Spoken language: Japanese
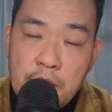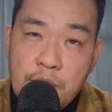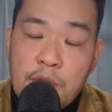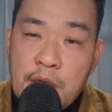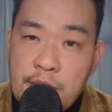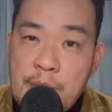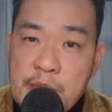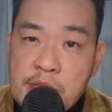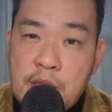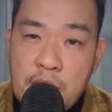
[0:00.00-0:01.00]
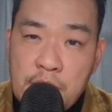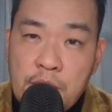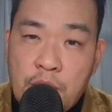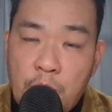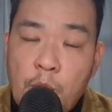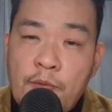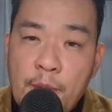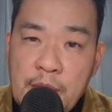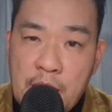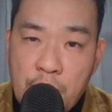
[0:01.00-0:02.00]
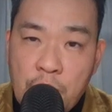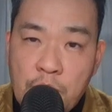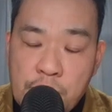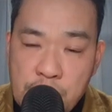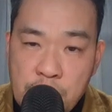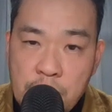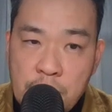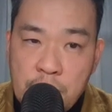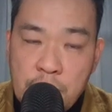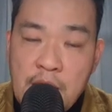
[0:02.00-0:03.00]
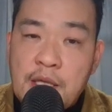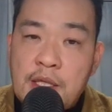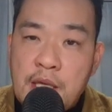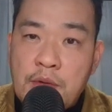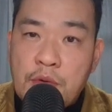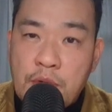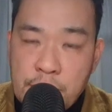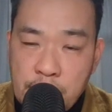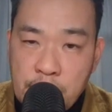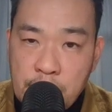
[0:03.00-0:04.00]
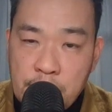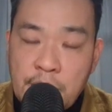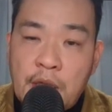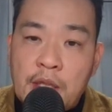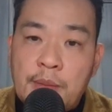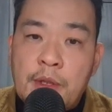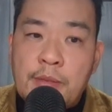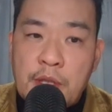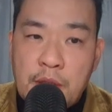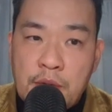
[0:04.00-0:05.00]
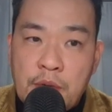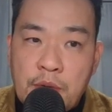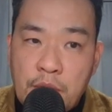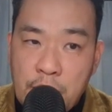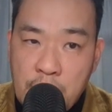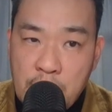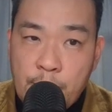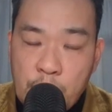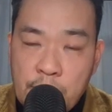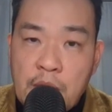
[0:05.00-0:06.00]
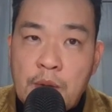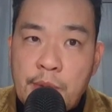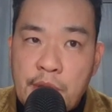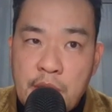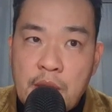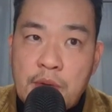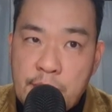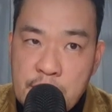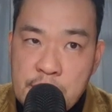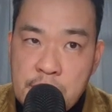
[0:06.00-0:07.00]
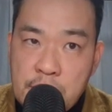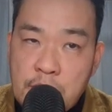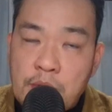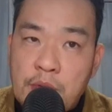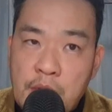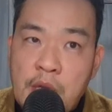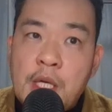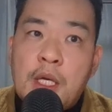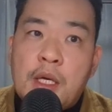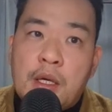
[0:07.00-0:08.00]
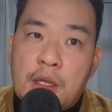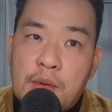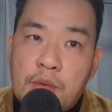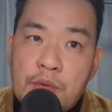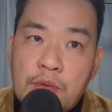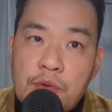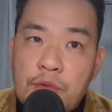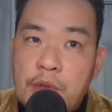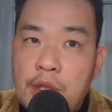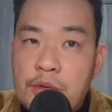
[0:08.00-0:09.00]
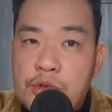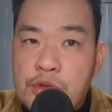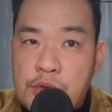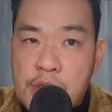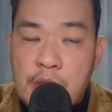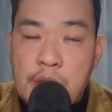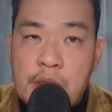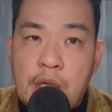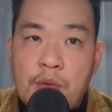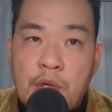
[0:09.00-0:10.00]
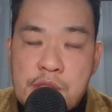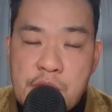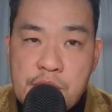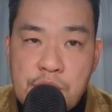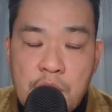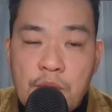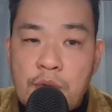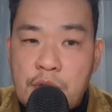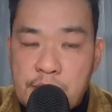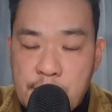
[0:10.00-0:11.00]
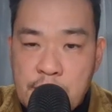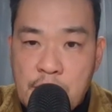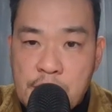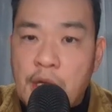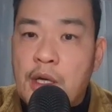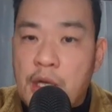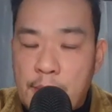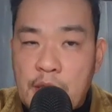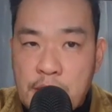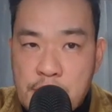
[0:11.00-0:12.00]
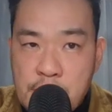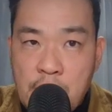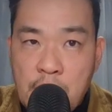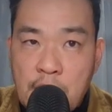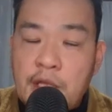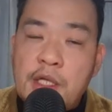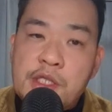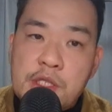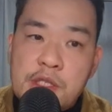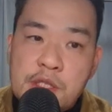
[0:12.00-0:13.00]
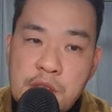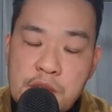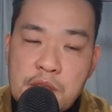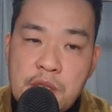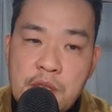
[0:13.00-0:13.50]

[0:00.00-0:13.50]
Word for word: 教会は自らのホモフォビアをこそ偏見をこそ悔い改めるべきだと心から僕は思っております。ということでカナダ合同協会の挑戦第5回最終回お送りしました。次回からまたですね新しいシリーズ